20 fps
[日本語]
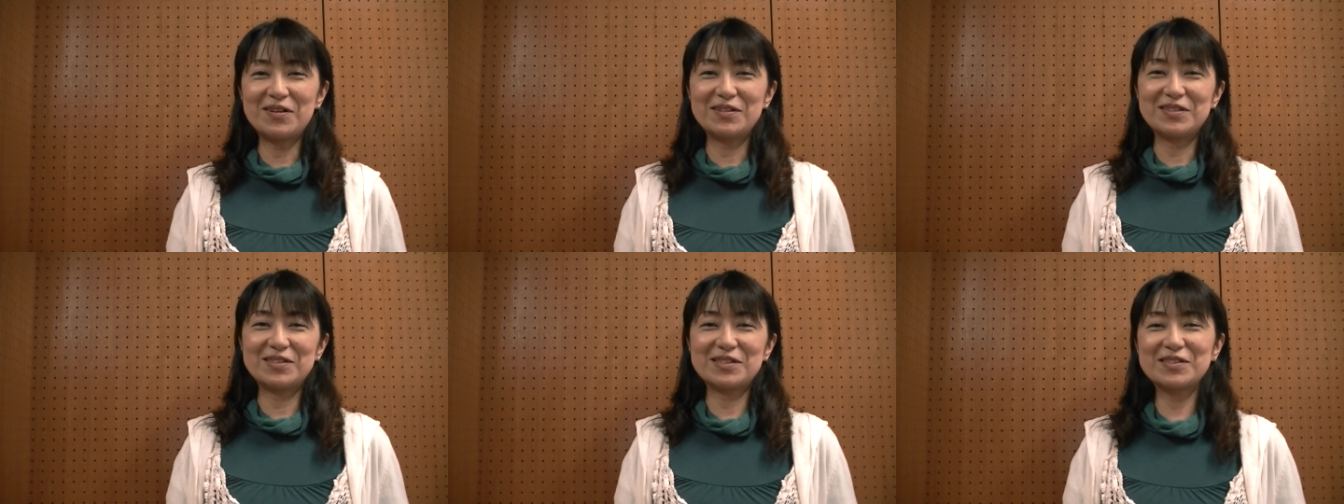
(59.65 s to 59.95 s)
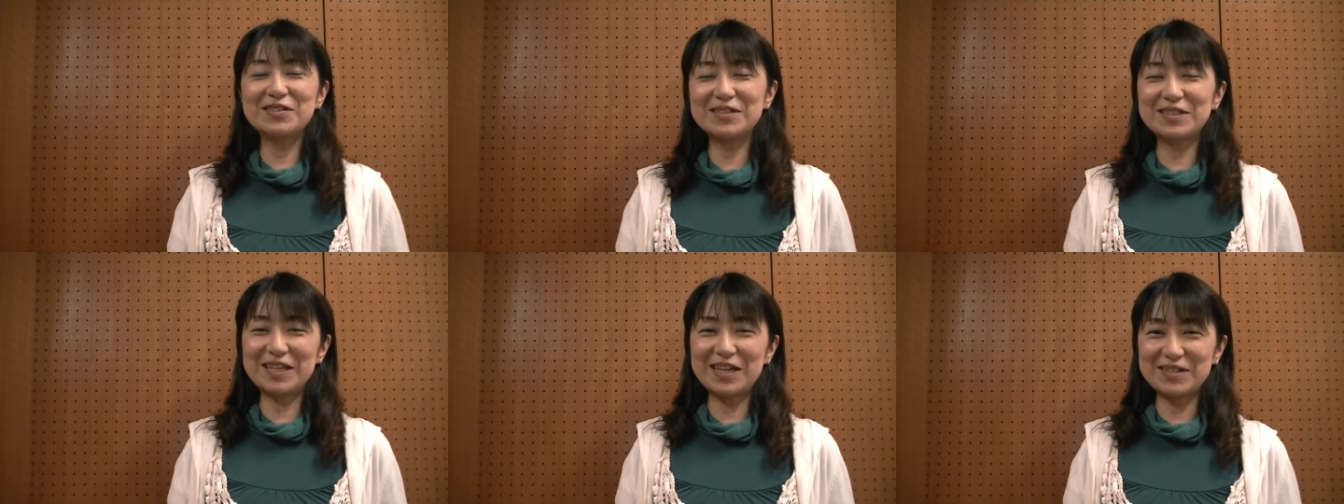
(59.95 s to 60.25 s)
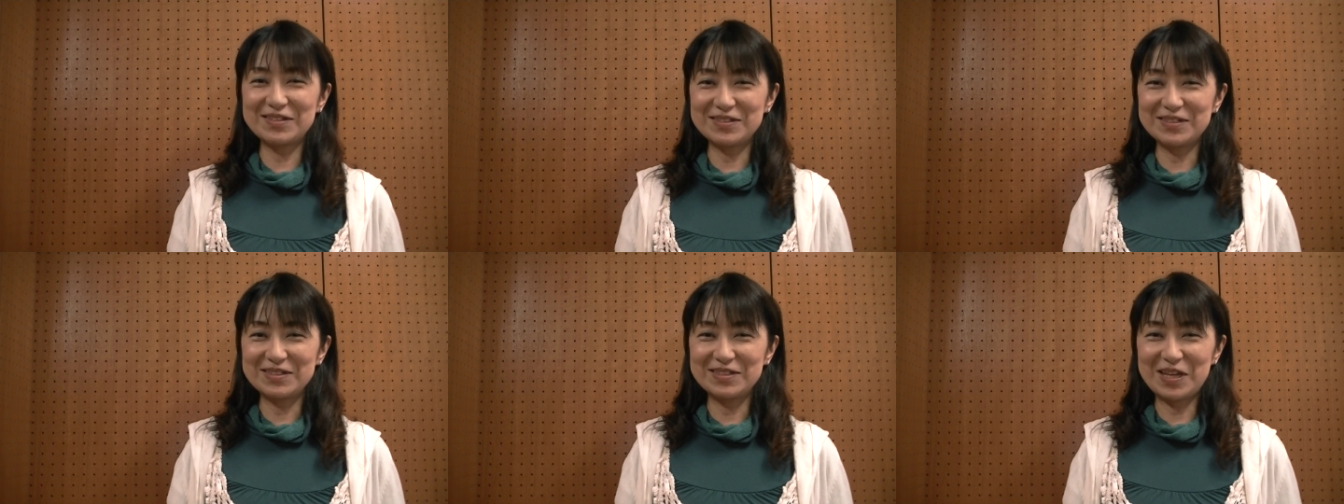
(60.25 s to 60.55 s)
作ってい
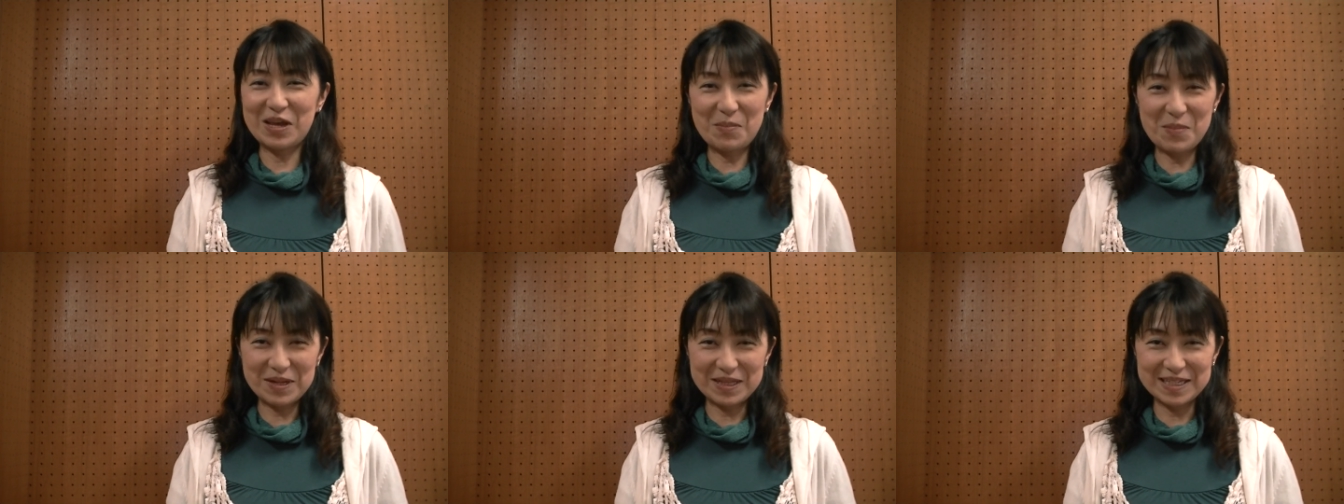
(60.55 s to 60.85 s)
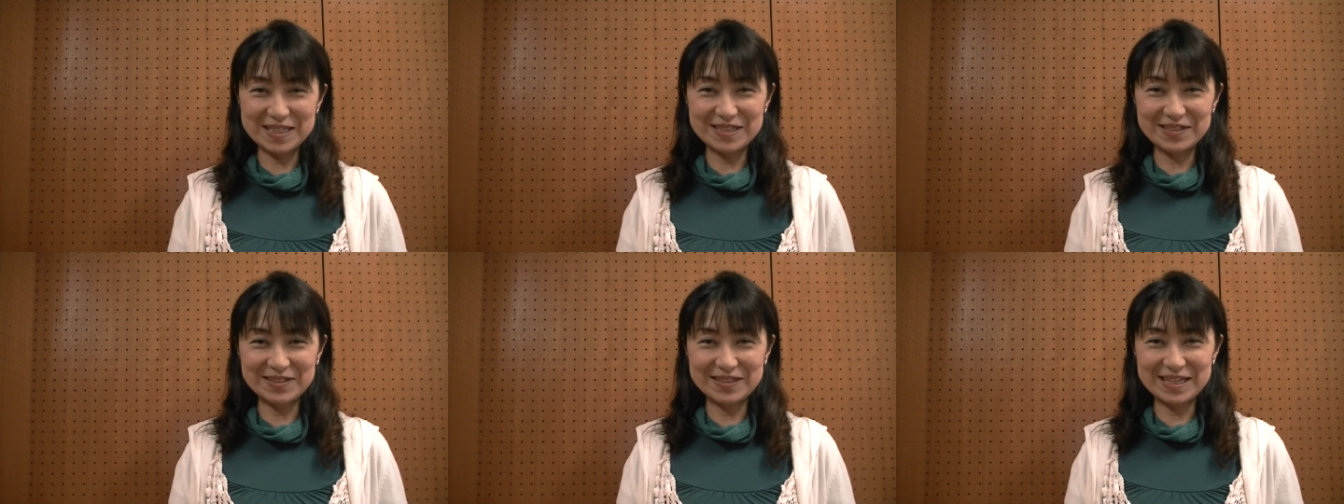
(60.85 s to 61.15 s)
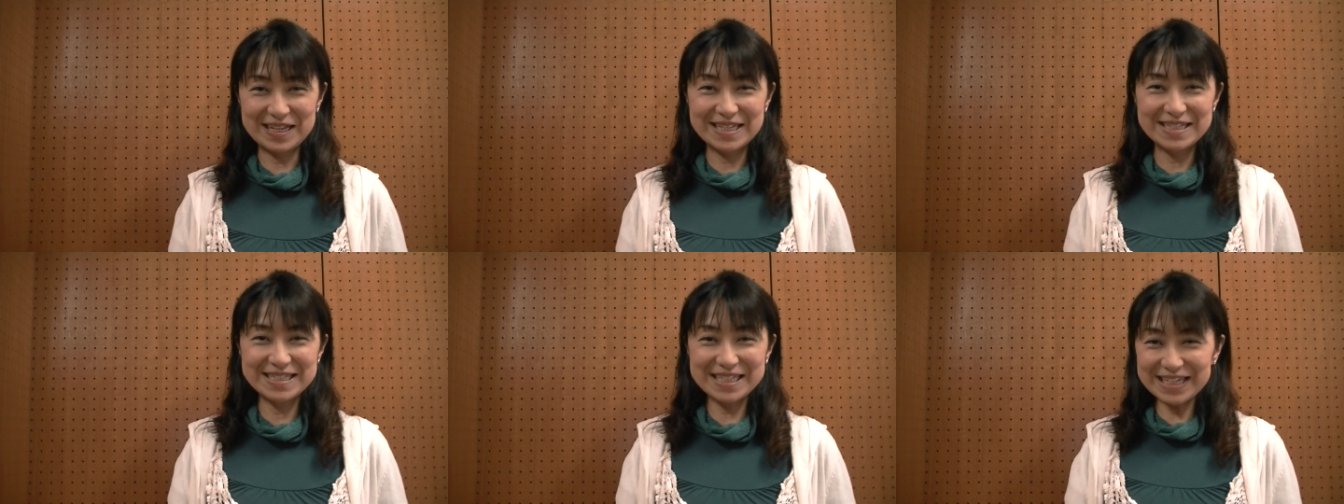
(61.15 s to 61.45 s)
る現場ですの
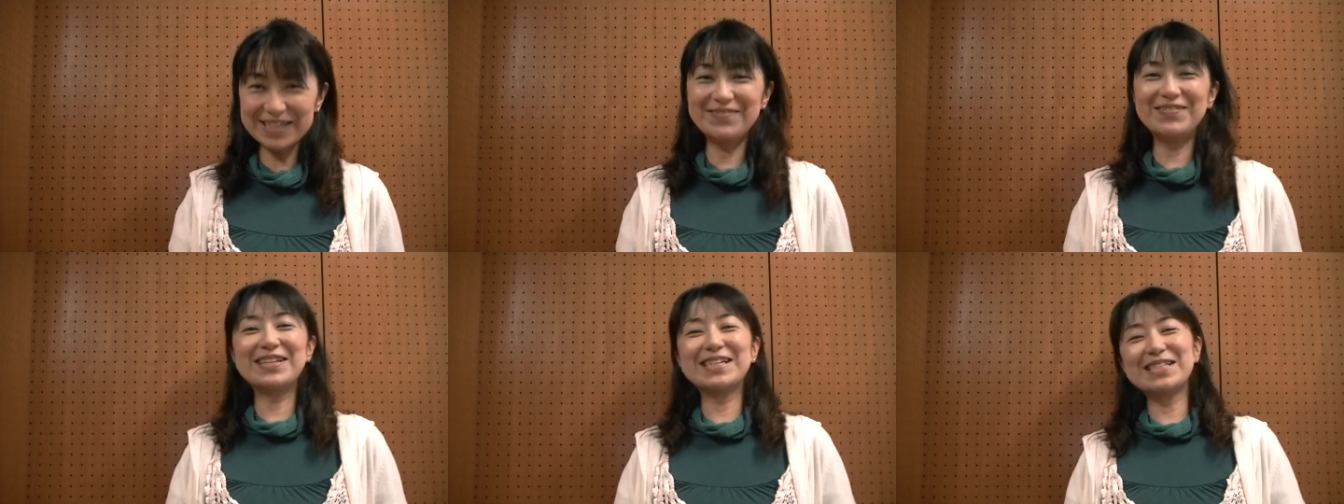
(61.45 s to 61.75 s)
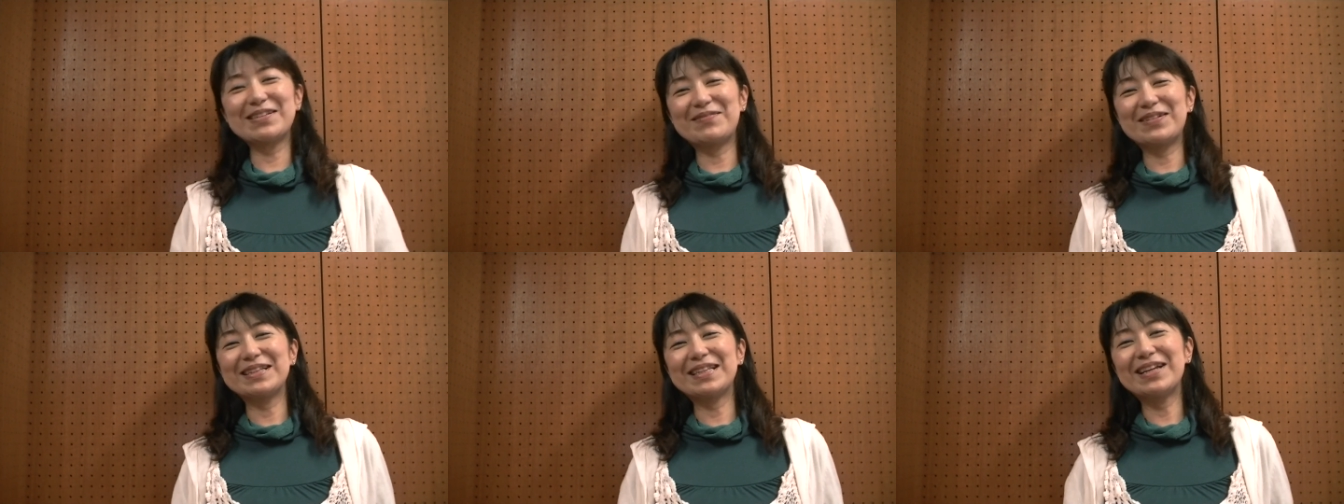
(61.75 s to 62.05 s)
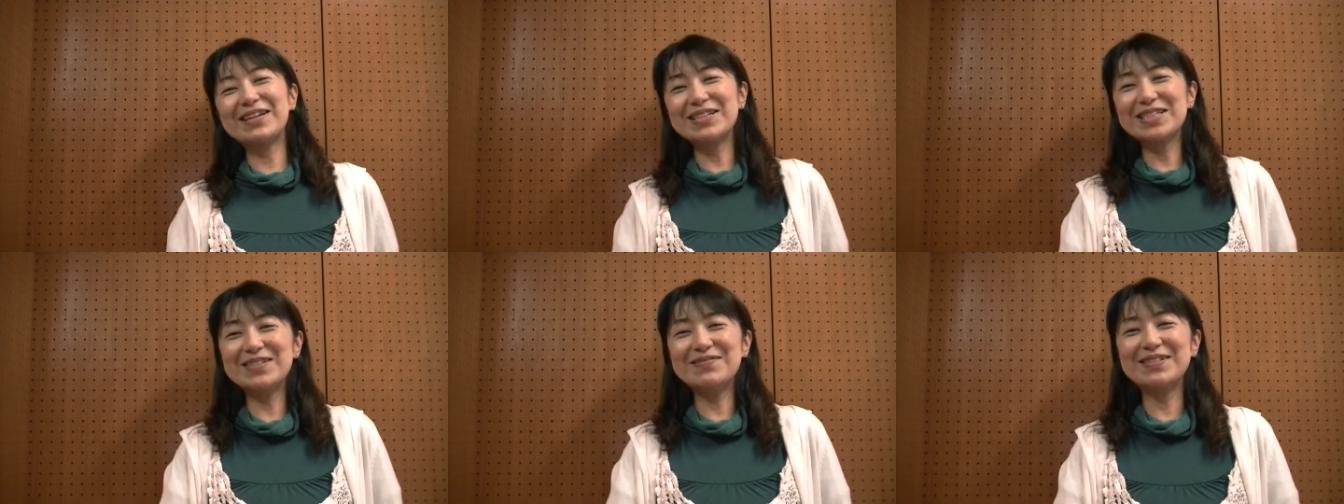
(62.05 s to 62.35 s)
で是非皆様
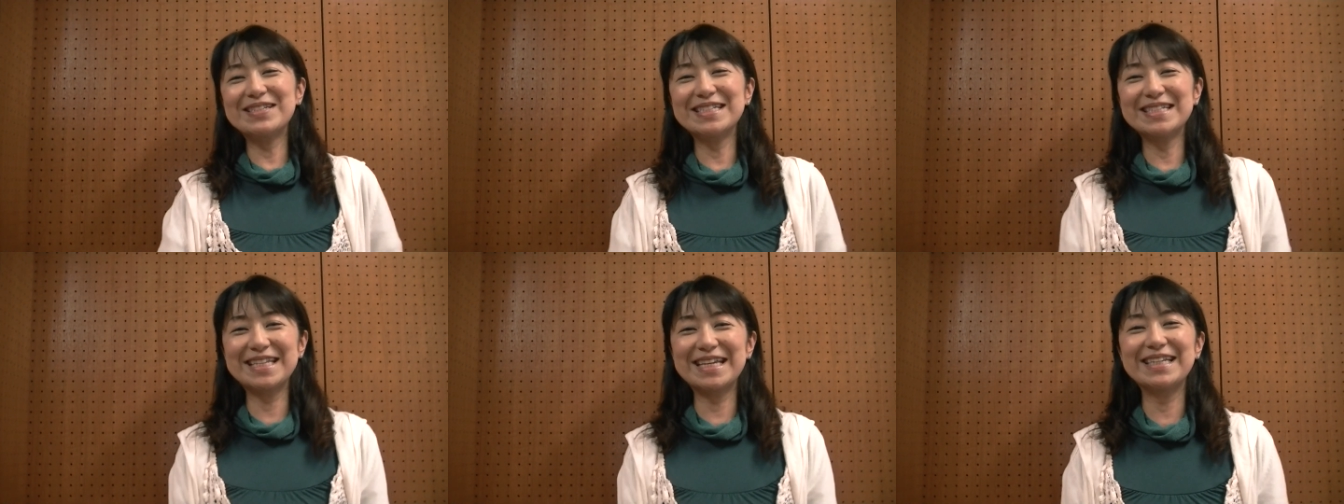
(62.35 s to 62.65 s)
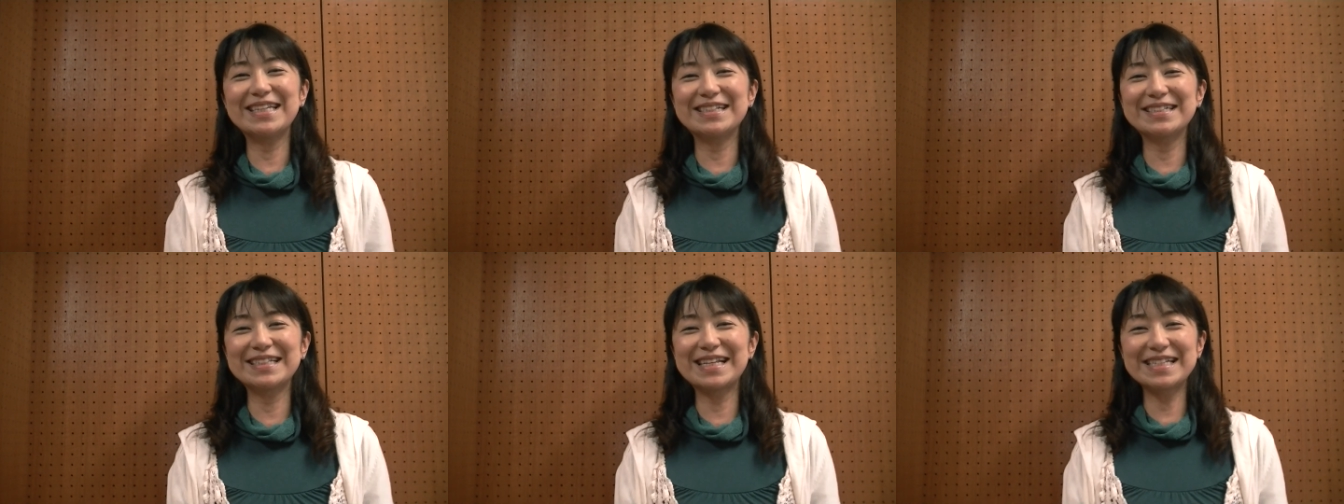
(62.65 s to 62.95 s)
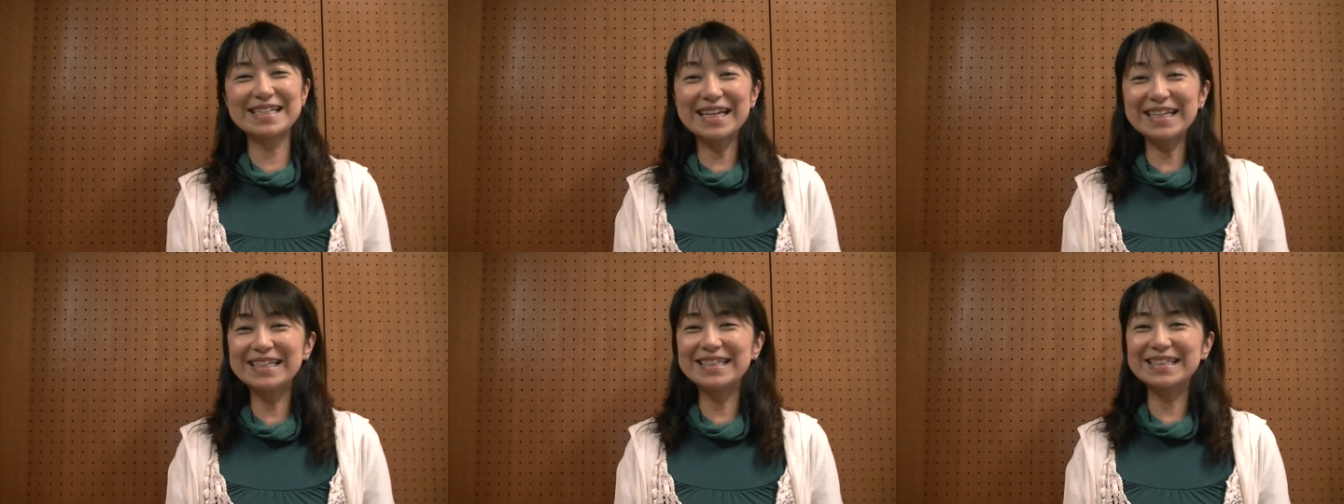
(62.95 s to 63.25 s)
楽しみにしていてくだ
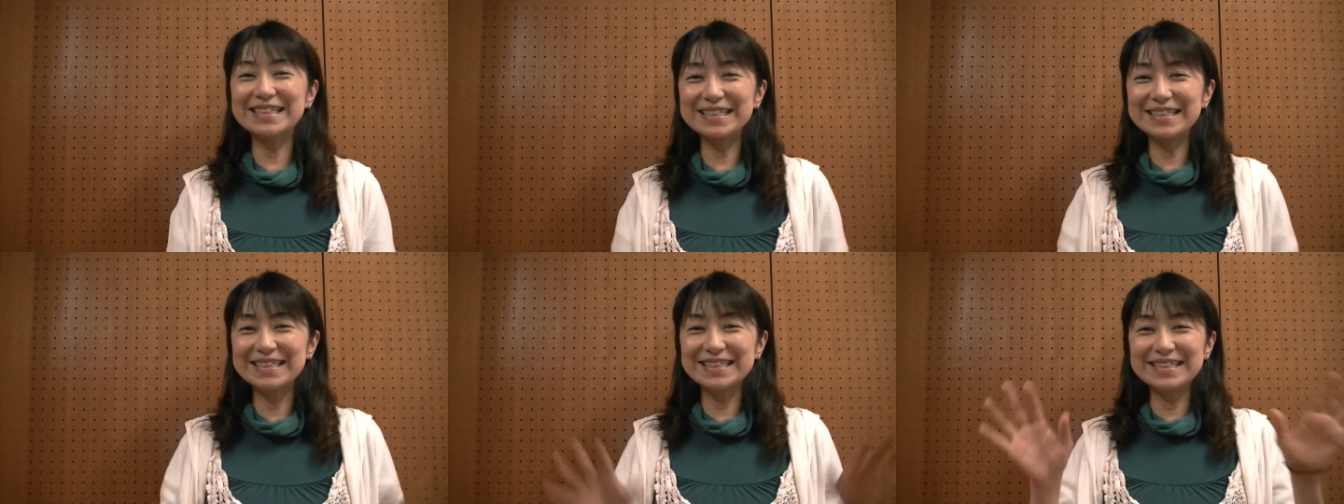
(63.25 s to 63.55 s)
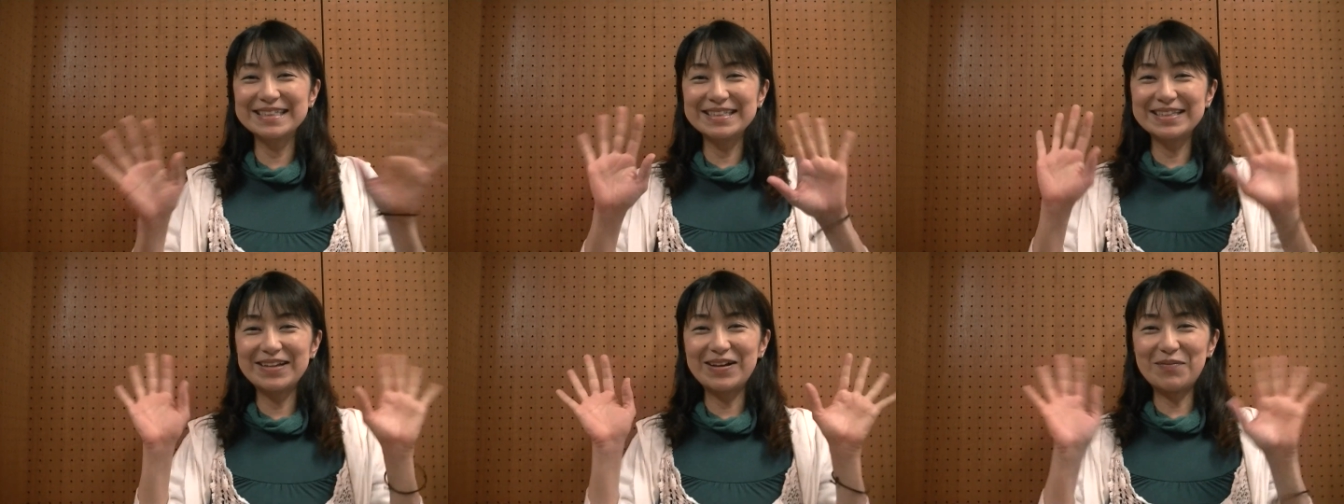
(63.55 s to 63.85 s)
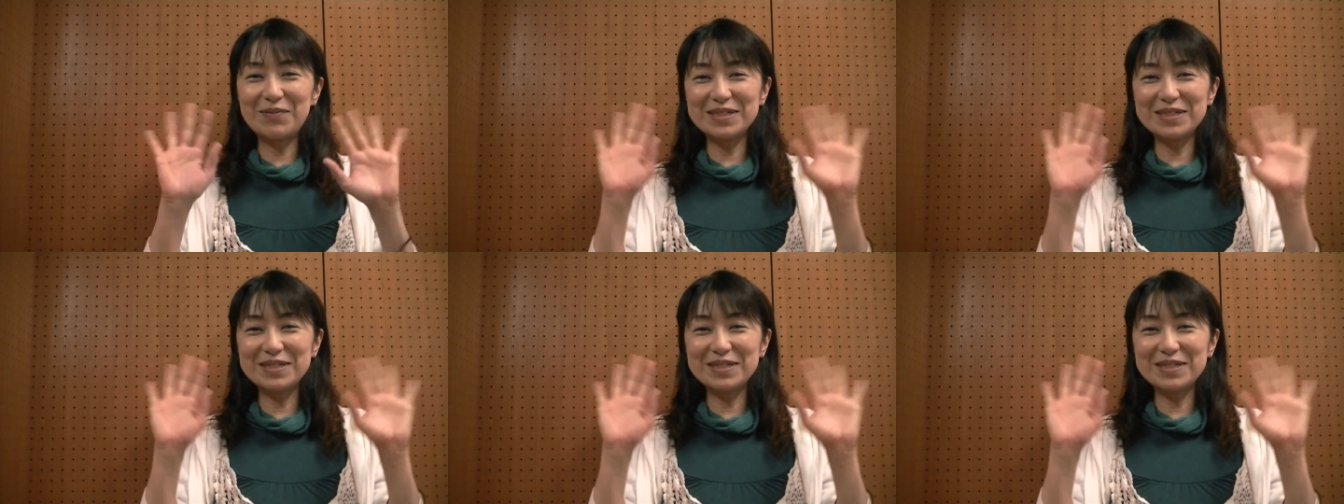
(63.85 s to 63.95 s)
さいお